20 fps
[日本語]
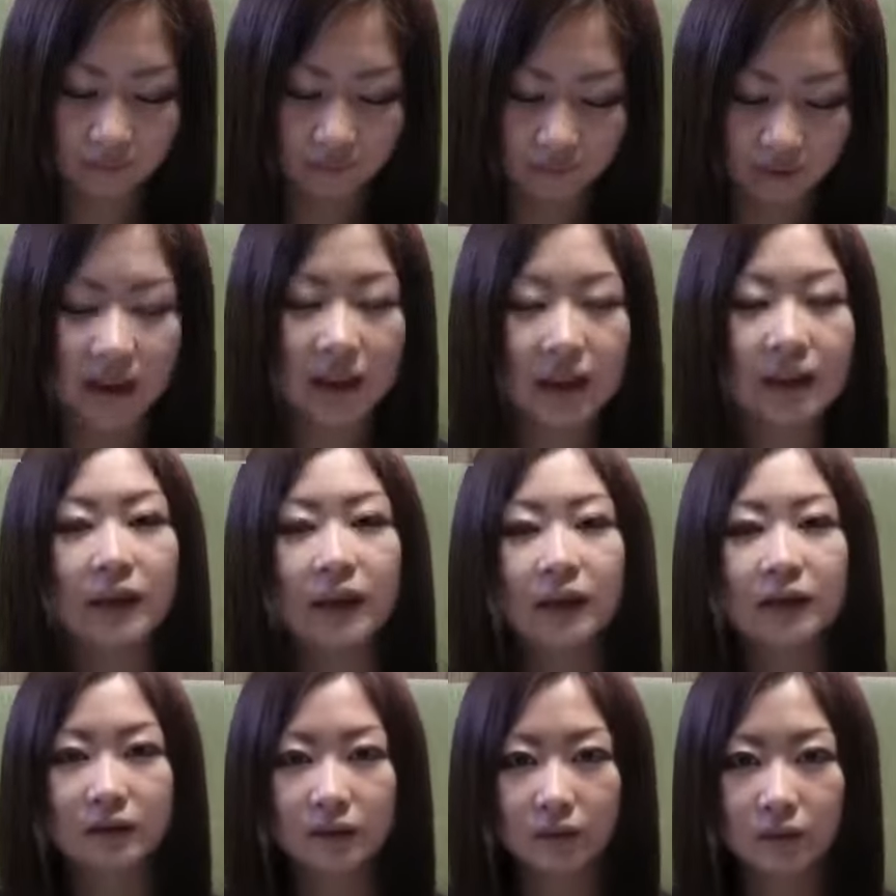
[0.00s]
近
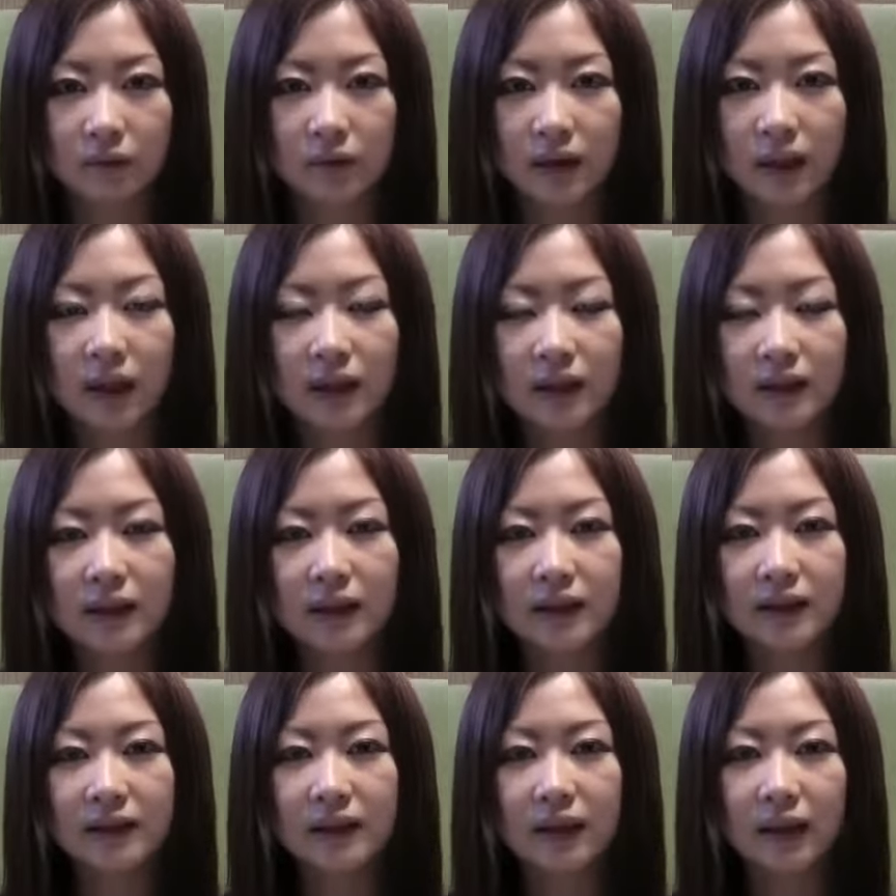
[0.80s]
鉄の奈良
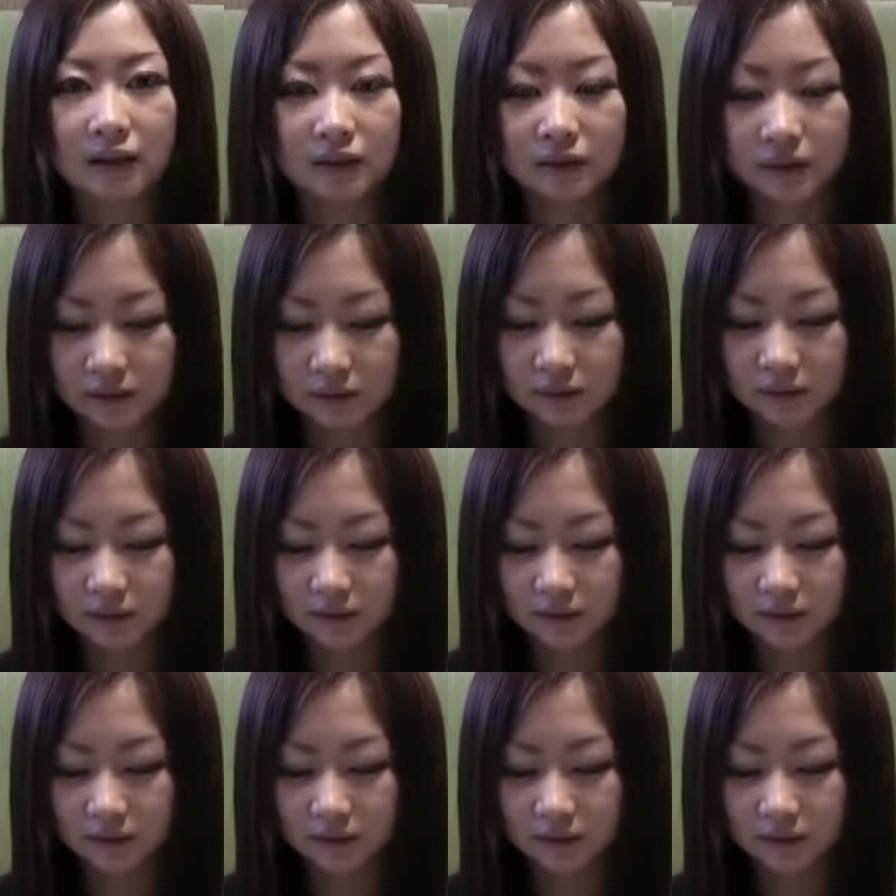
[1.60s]
線にある、